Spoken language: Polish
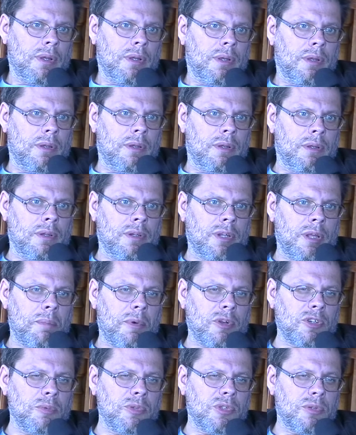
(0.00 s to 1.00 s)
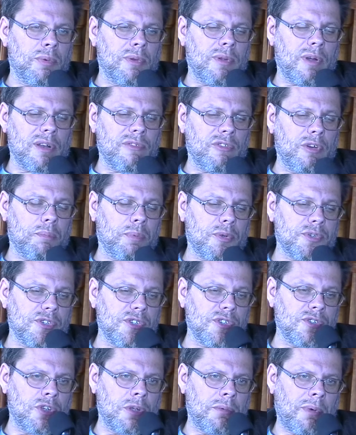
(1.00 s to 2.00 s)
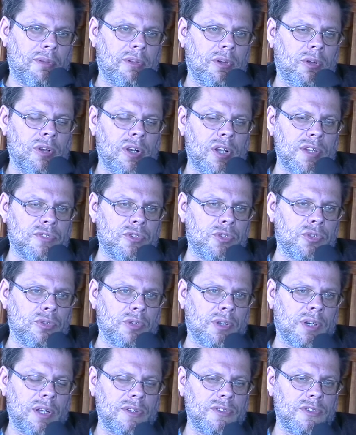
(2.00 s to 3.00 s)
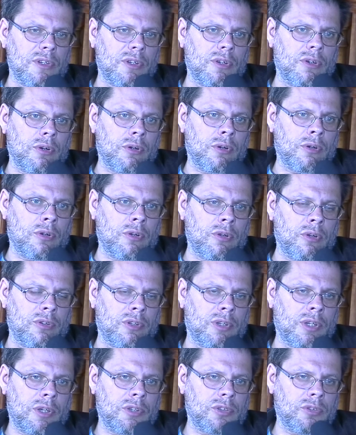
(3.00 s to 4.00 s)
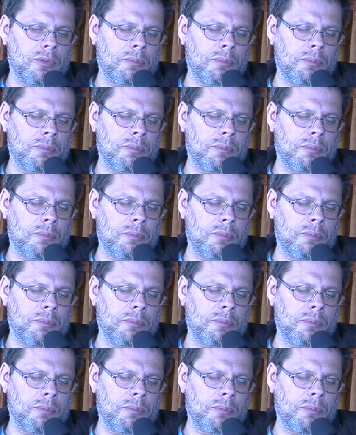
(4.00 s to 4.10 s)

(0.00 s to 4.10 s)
E, najbardziej mi się podoba Rewol po sezonie, miałem tylko raz w życiu okazję go oglądać,